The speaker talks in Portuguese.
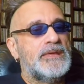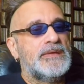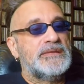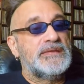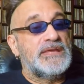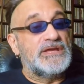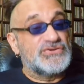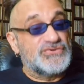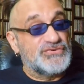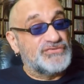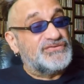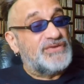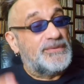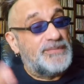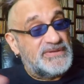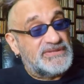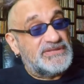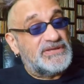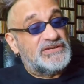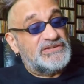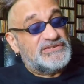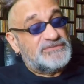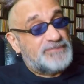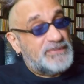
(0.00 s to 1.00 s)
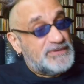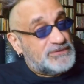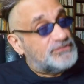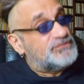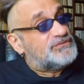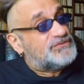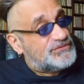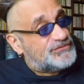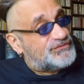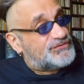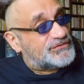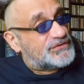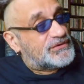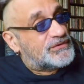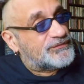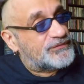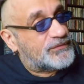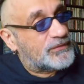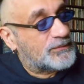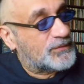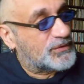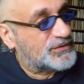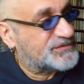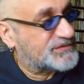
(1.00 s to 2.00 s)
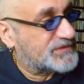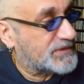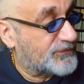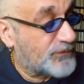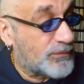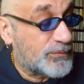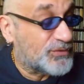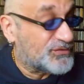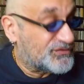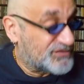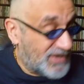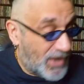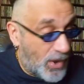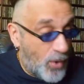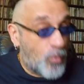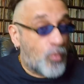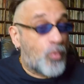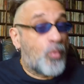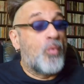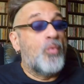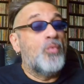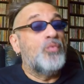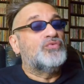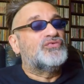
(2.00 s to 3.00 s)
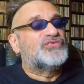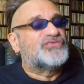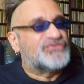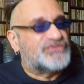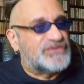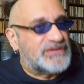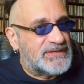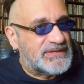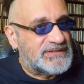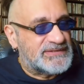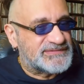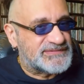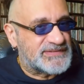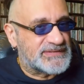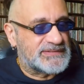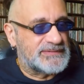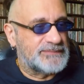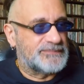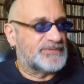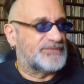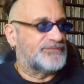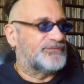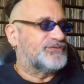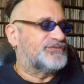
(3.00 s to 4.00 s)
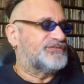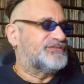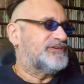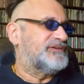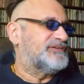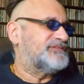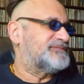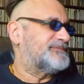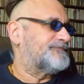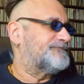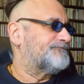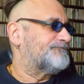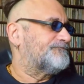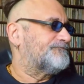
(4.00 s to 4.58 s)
E é justamente a respeito disso que eu vou mostrar. Eu vou mostrar alguns deles aqui para vocês